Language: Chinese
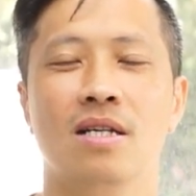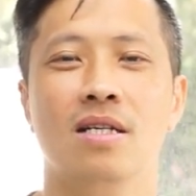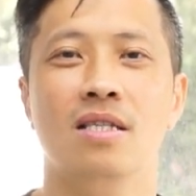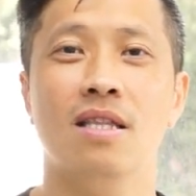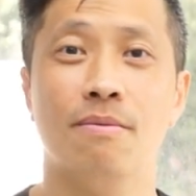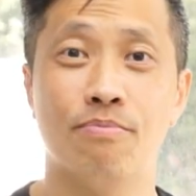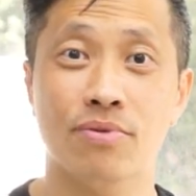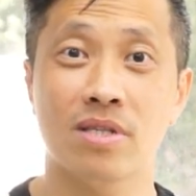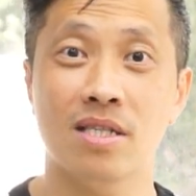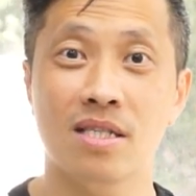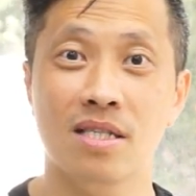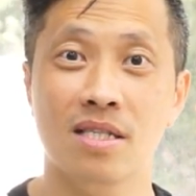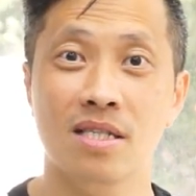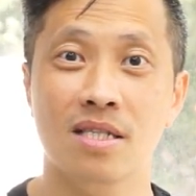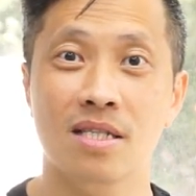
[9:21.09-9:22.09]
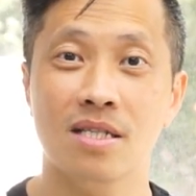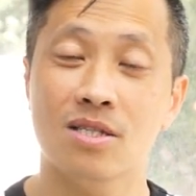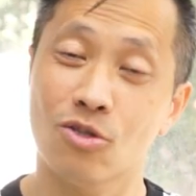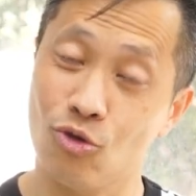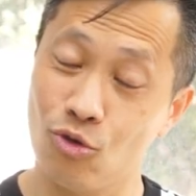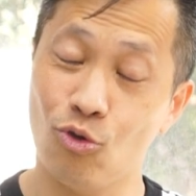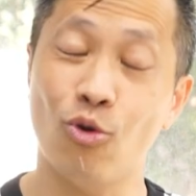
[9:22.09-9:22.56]
那不是
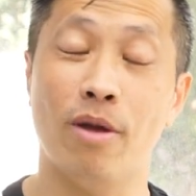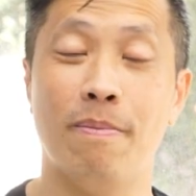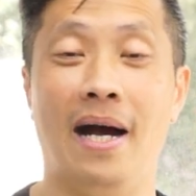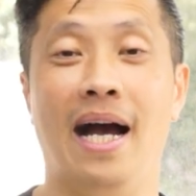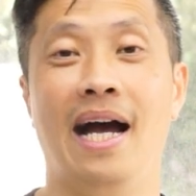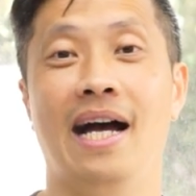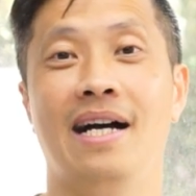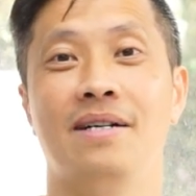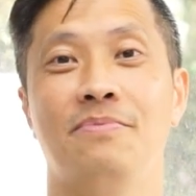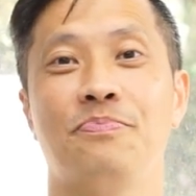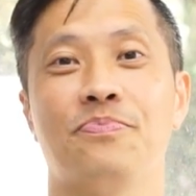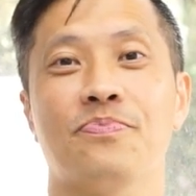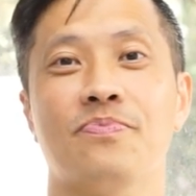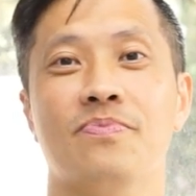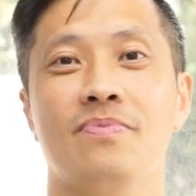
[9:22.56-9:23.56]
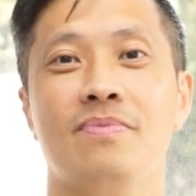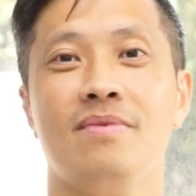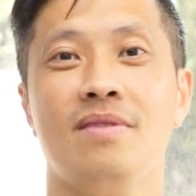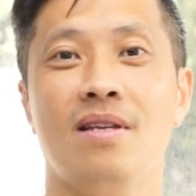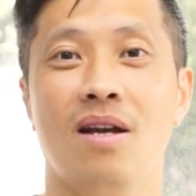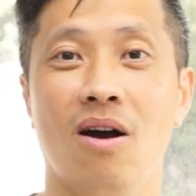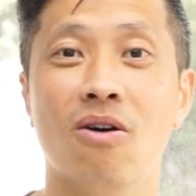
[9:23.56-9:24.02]
对
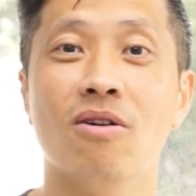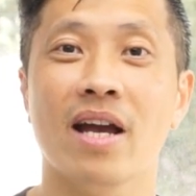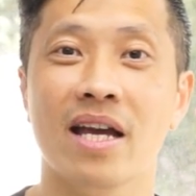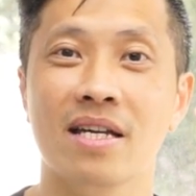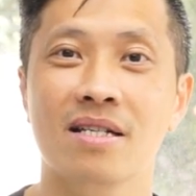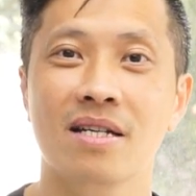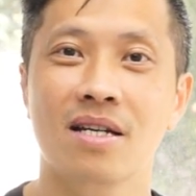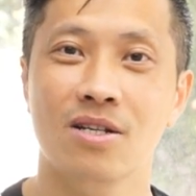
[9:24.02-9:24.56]
吧？OK，